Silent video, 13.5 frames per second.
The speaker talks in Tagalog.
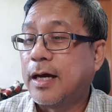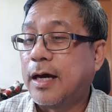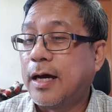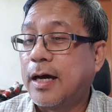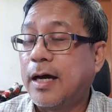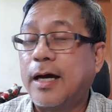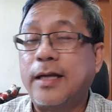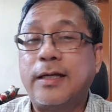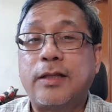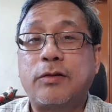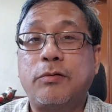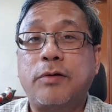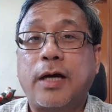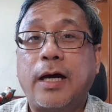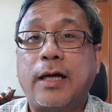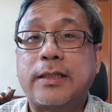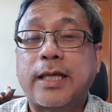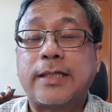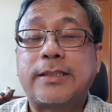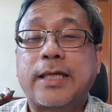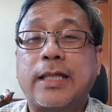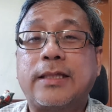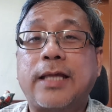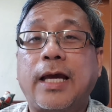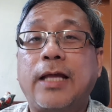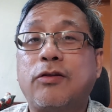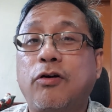uh, nitong uh, test kit
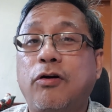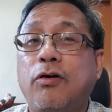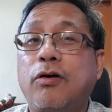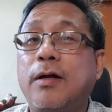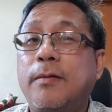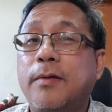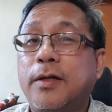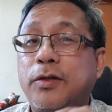na ito.